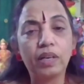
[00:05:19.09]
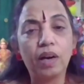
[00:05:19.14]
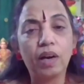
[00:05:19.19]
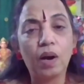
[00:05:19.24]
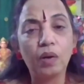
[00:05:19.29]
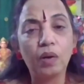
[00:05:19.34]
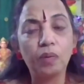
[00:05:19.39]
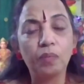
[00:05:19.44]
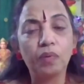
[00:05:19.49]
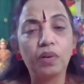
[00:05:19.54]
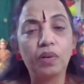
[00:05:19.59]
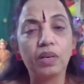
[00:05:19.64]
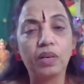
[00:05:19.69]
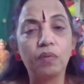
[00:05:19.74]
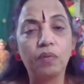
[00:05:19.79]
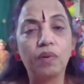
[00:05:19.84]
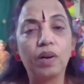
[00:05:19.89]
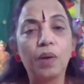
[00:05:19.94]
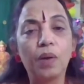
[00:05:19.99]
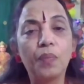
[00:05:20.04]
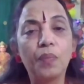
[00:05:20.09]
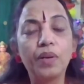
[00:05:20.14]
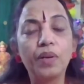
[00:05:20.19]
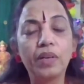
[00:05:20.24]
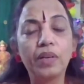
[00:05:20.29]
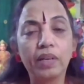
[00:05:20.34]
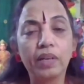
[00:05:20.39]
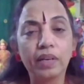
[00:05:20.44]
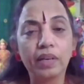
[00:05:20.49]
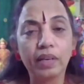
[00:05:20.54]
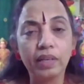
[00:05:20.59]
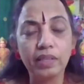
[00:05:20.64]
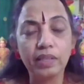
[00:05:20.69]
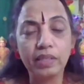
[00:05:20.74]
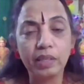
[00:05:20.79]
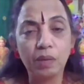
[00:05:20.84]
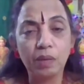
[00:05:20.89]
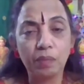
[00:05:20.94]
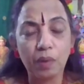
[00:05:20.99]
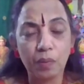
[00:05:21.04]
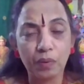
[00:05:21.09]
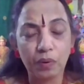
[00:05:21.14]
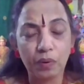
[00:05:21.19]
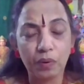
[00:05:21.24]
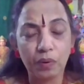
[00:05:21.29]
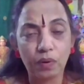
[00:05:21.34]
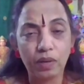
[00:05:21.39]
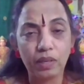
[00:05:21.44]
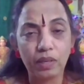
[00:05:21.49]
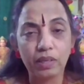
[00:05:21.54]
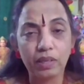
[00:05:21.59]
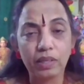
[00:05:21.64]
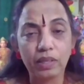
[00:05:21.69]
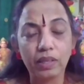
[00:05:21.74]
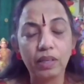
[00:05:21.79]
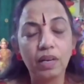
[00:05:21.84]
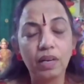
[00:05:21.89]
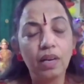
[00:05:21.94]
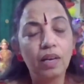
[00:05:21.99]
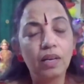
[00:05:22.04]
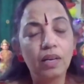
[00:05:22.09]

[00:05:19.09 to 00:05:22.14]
நானும் கடவுள் அப்படின்ற ரகசியம் நமக்குள்ள இருக்கு